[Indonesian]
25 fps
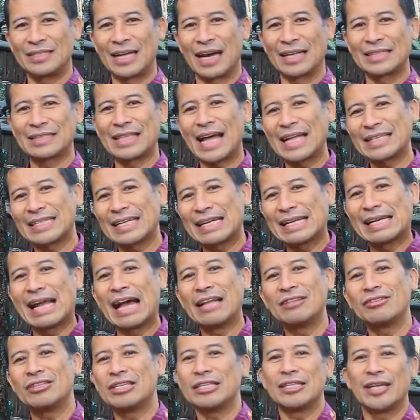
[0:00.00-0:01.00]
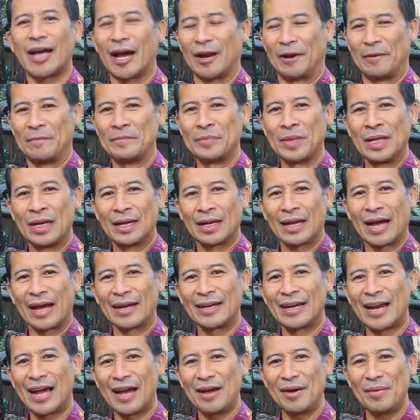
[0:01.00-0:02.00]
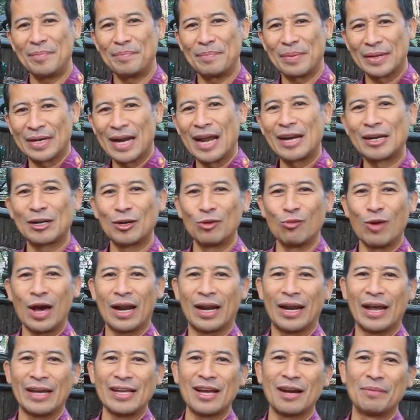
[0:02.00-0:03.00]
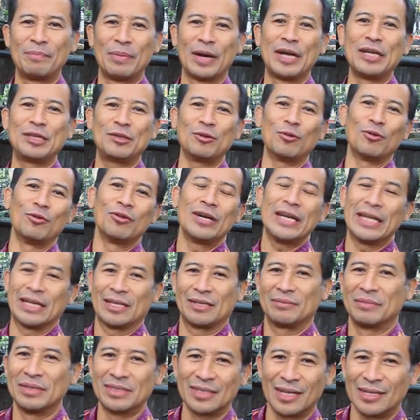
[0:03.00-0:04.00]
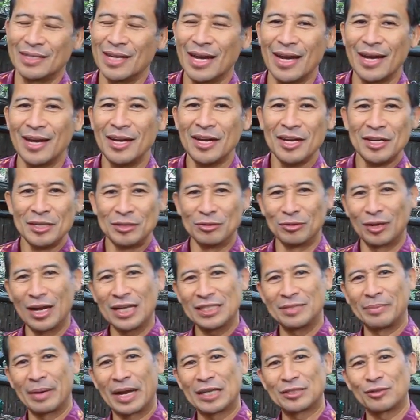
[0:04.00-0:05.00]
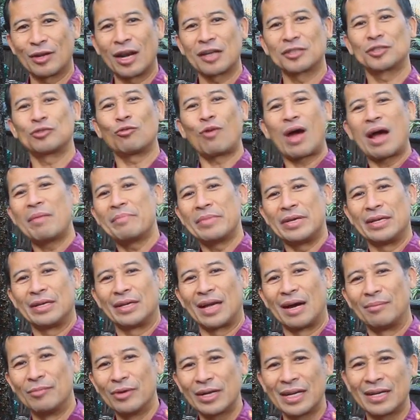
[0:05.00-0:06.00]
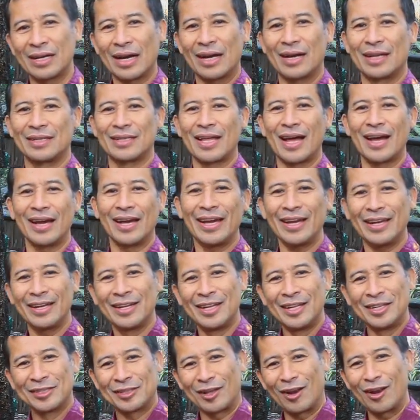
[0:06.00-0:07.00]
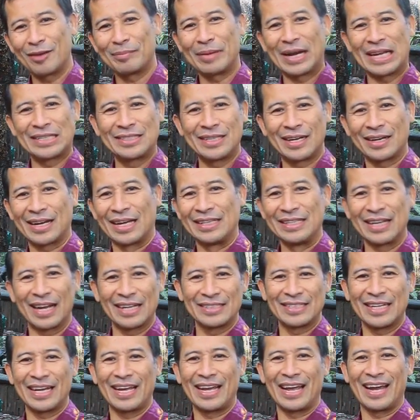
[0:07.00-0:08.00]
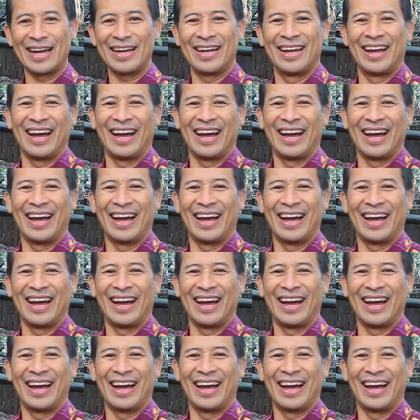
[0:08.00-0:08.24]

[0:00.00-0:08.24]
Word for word: yang tak tergantikan karena peran keluarga yang begitu unik misalnya juga sebagai seorang suami nggak mungkin kan kita eh tolong manajer gantikan saya ya